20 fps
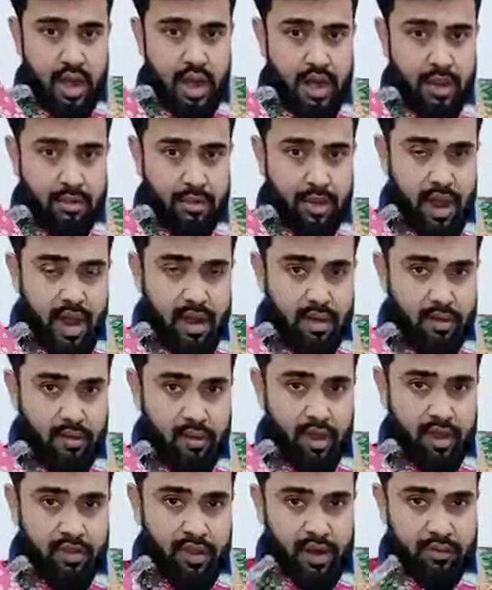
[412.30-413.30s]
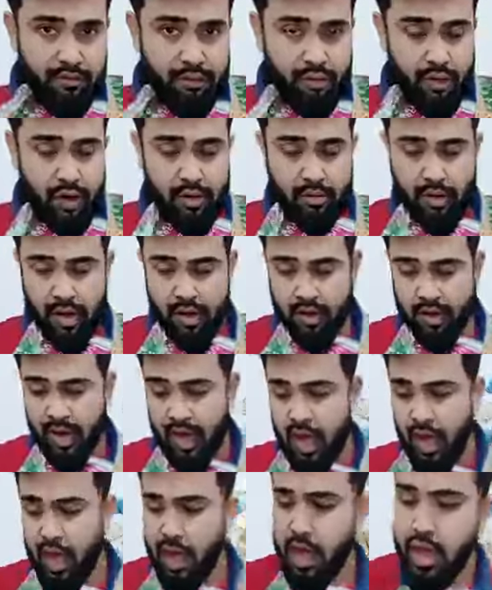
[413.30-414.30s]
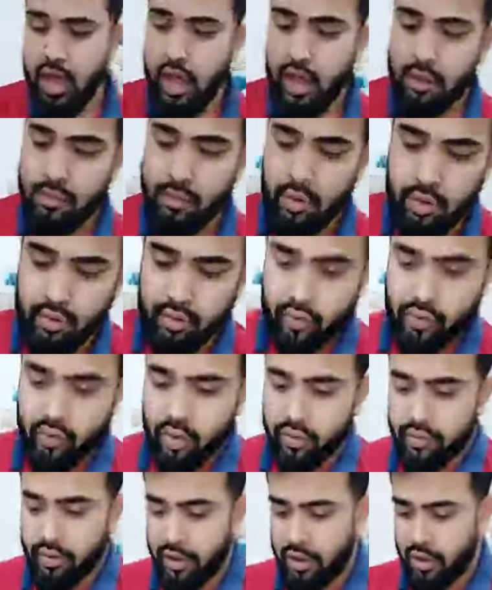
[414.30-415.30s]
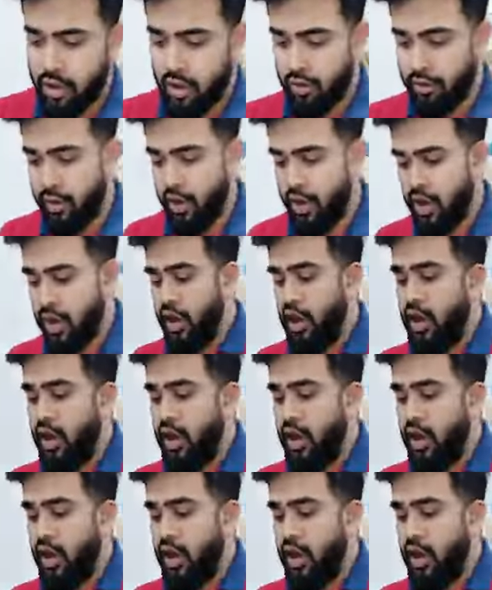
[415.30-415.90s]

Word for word: নাম অ্যাড্রেস এন্ড ফোন নাম্বার দিয়ে ইনবক্স করে ফেলতে হবে